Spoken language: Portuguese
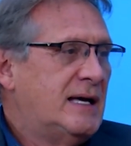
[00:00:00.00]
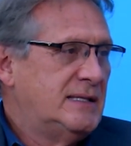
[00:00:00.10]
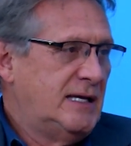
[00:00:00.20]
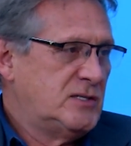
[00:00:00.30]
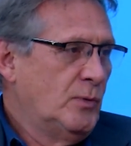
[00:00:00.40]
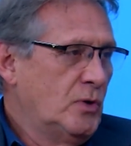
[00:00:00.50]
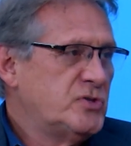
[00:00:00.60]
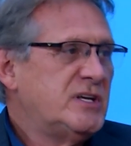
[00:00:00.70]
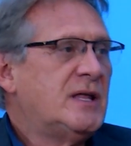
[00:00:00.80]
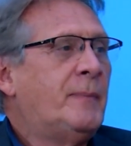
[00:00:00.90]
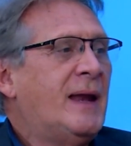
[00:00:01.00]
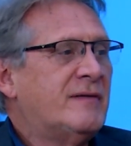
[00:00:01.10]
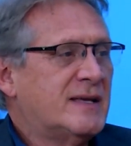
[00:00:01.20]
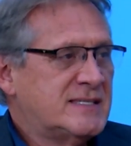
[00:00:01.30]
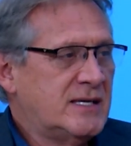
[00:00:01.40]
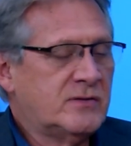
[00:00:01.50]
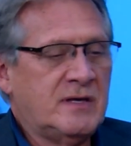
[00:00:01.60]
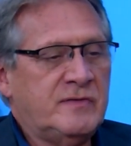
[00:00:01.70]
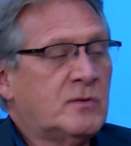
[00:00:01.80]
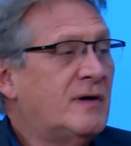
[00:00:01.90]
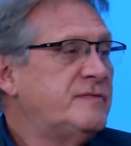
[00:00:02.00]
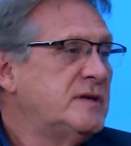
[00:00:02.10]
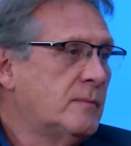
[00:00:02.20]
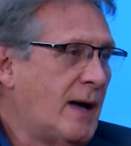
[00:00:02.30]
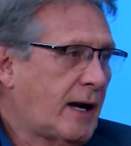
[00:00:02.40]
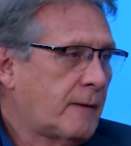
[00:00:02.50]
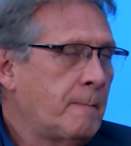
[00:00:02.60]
da etimologia da palavra acerto, tem a ver com afirmar.